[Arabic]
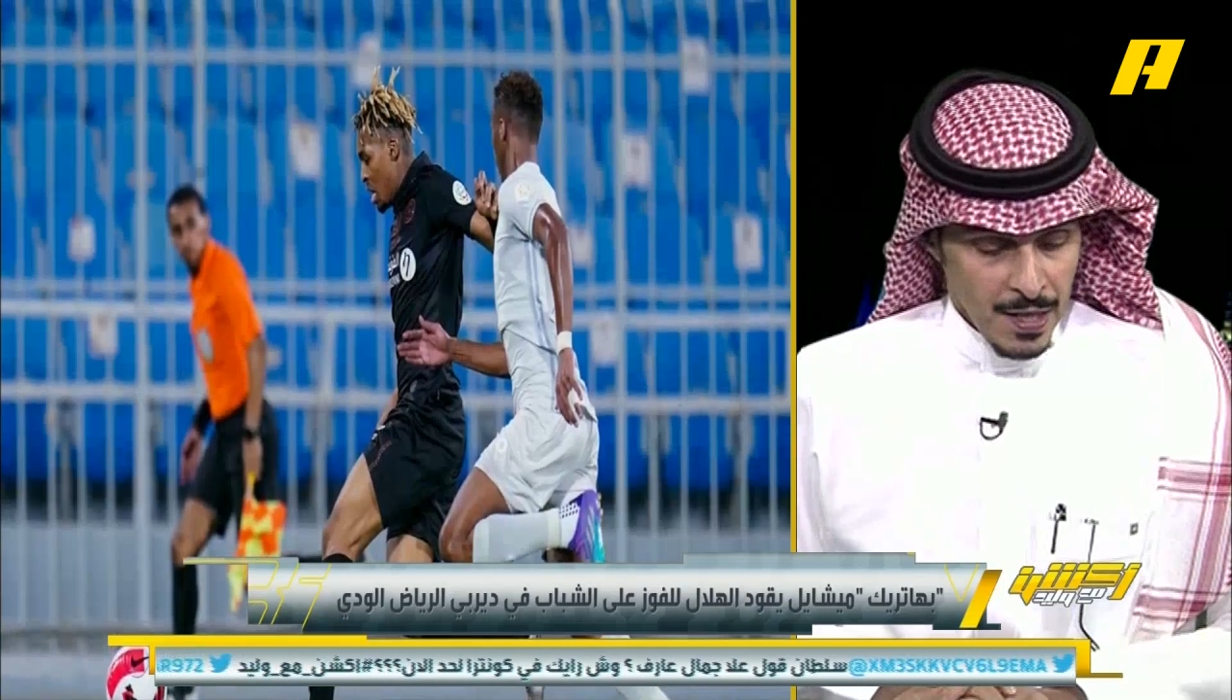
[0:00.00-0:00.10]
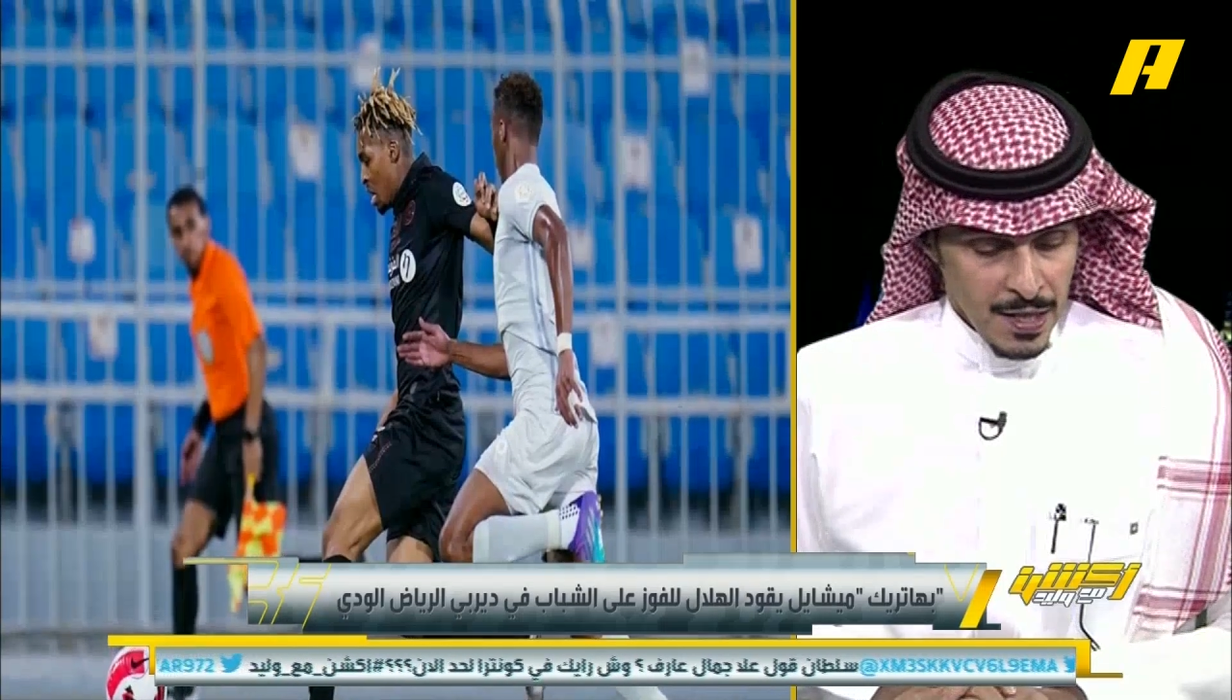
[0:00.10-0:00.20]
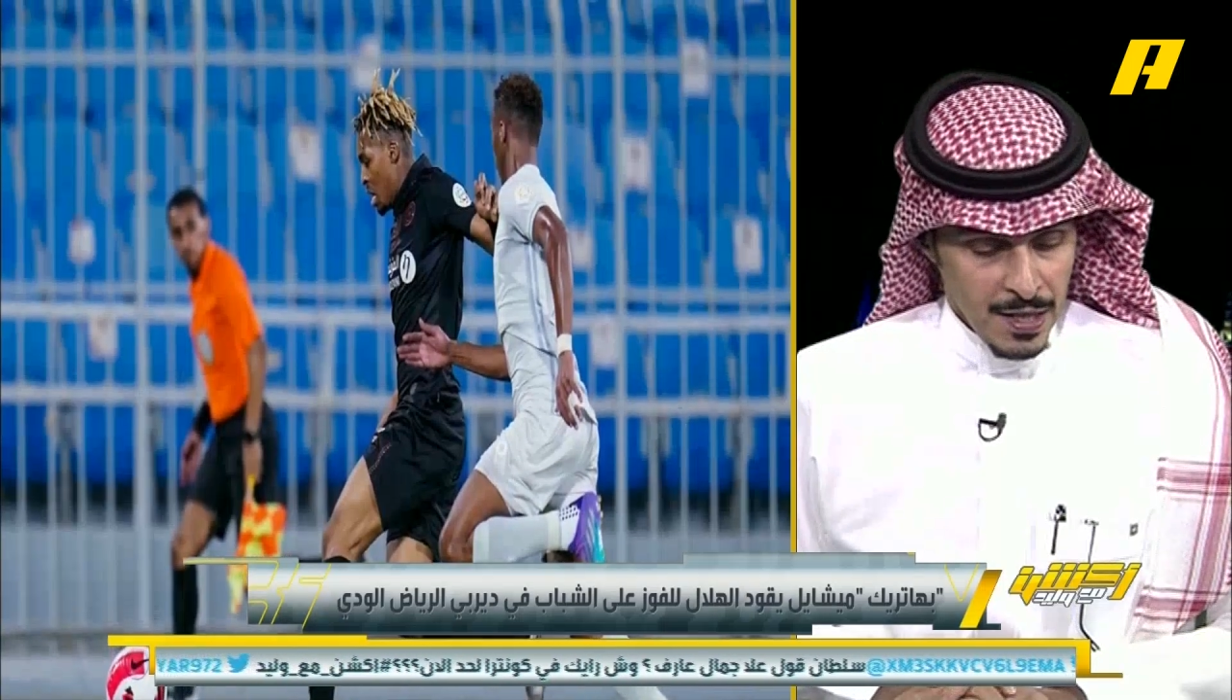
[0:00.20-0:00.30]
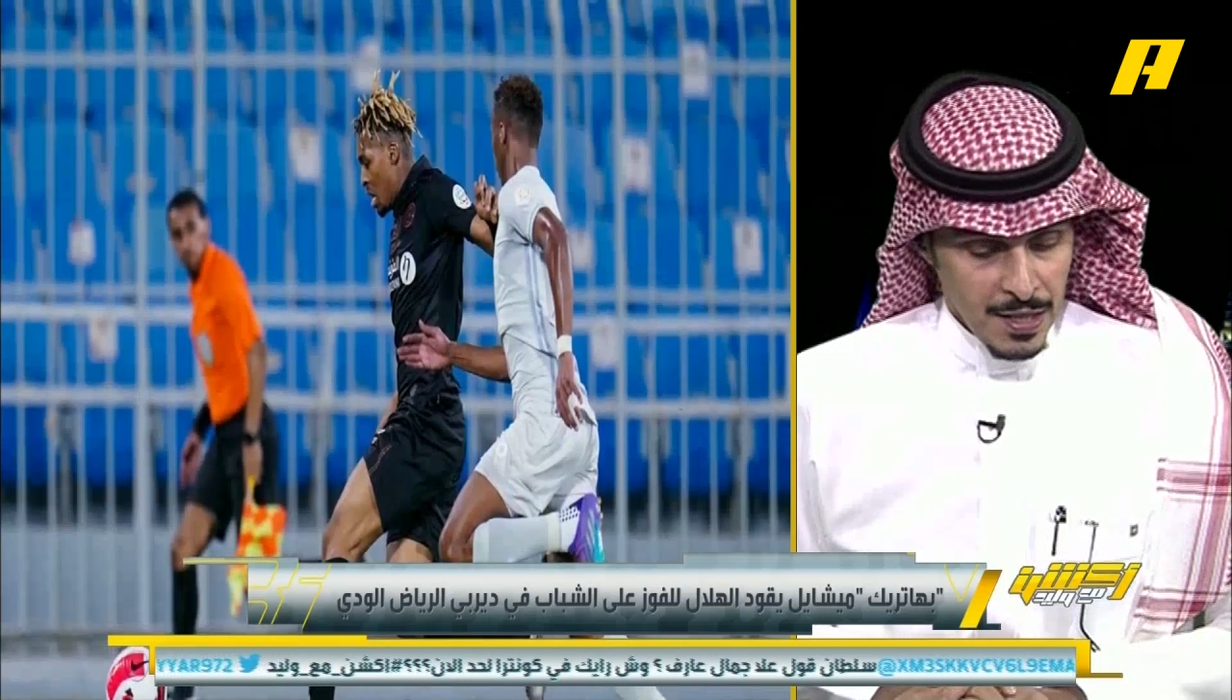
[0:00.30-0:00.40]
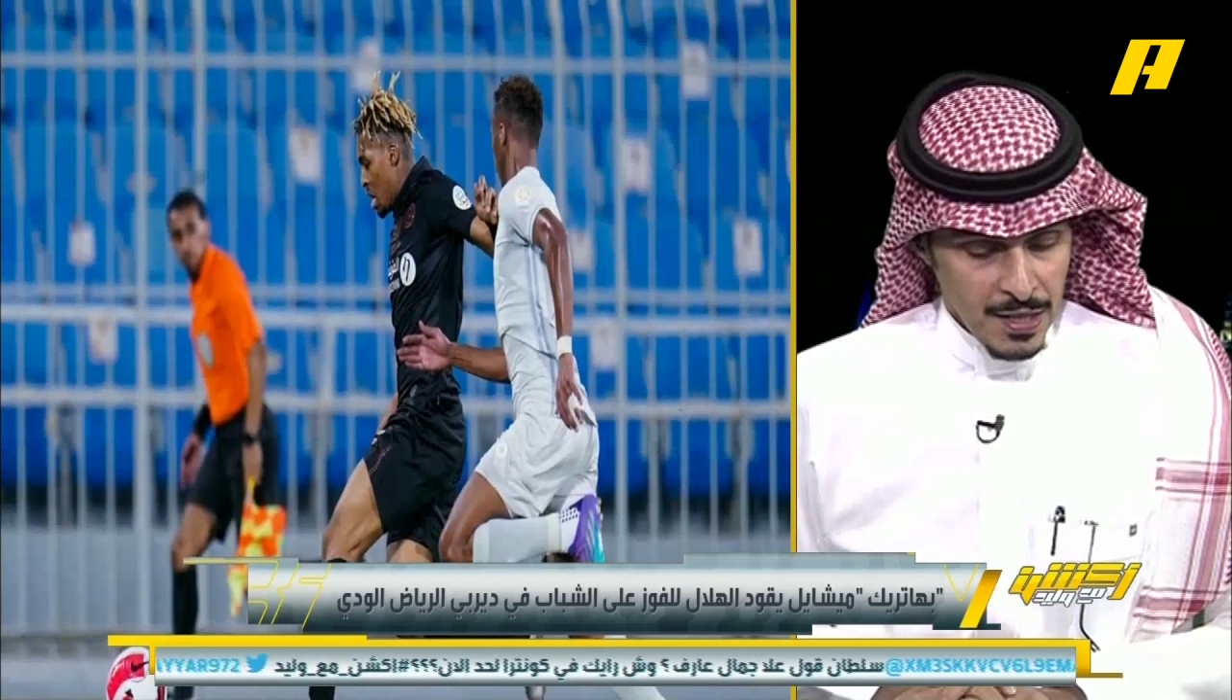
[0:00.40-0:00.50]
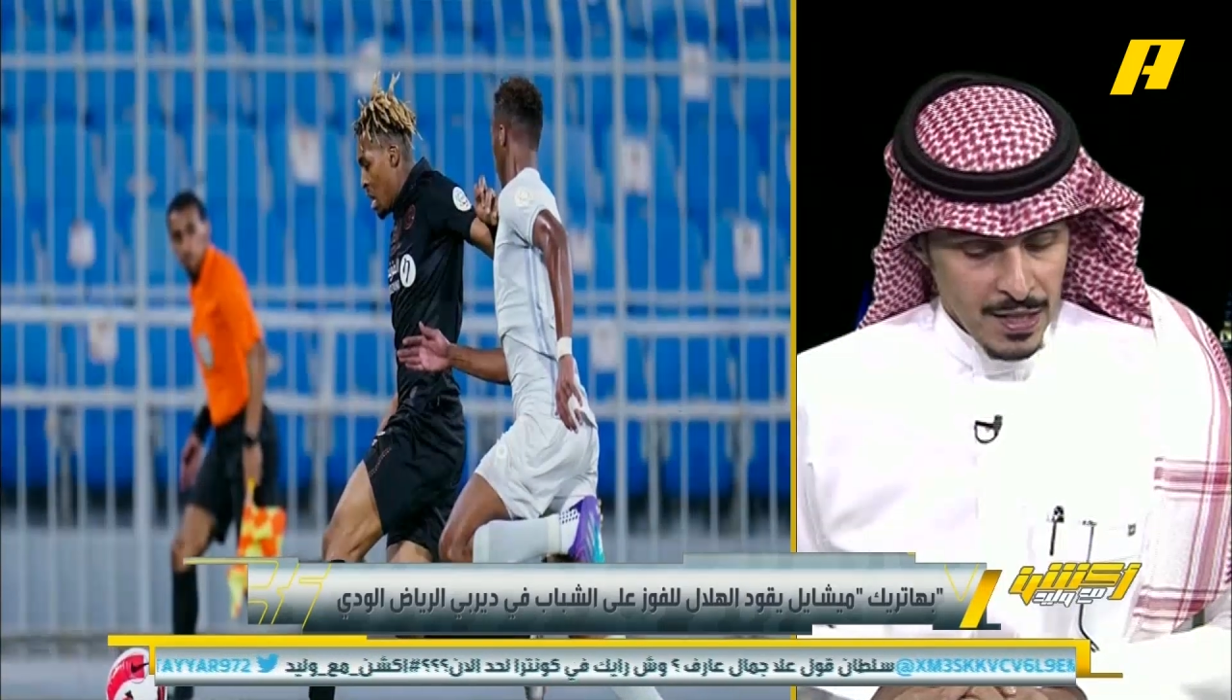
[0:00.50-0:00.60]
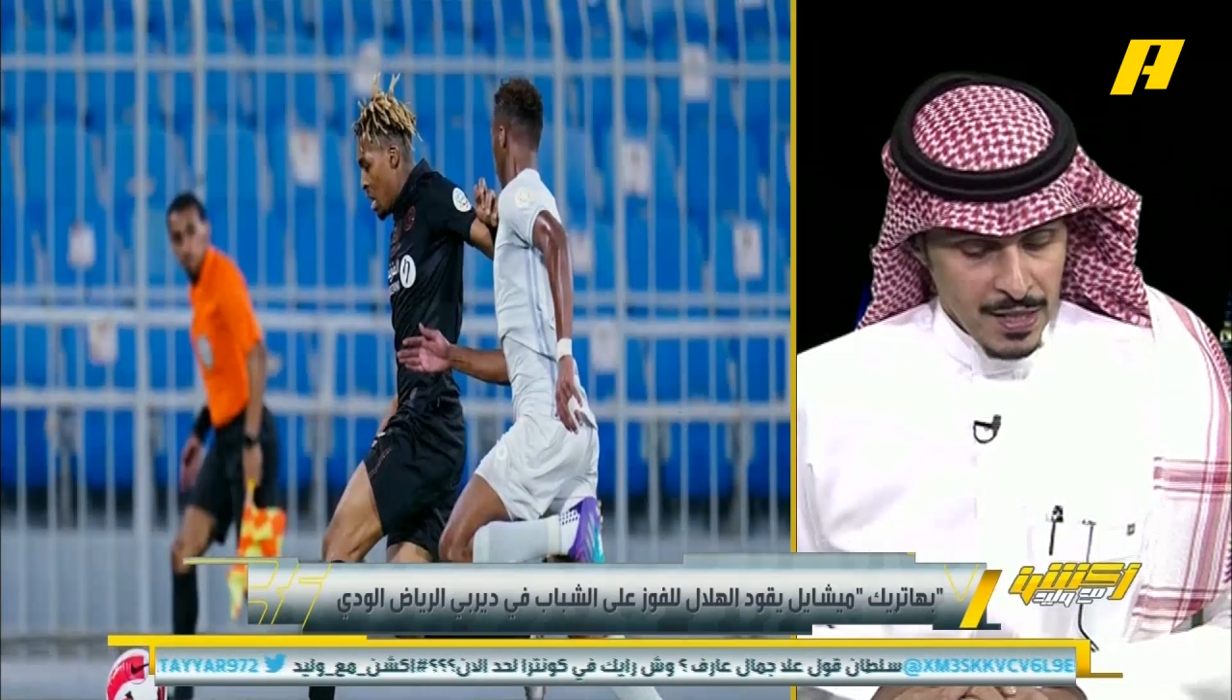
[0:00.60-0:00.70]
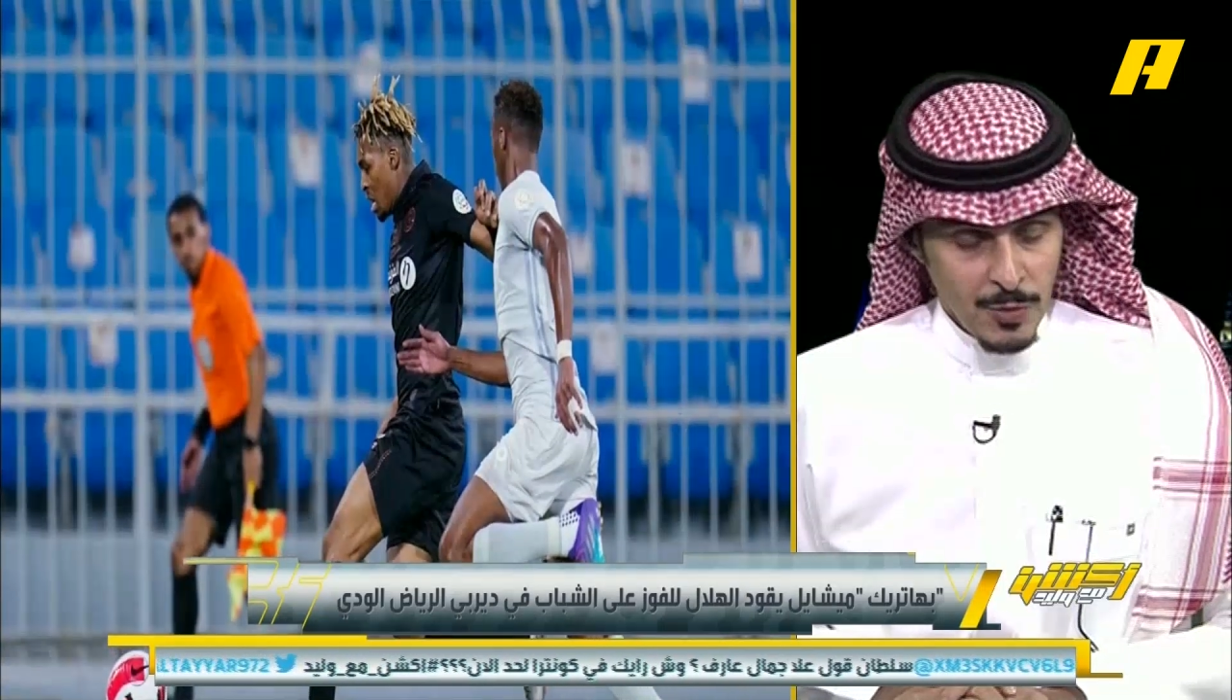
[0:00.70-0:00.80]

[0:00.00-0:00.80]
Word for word: آه،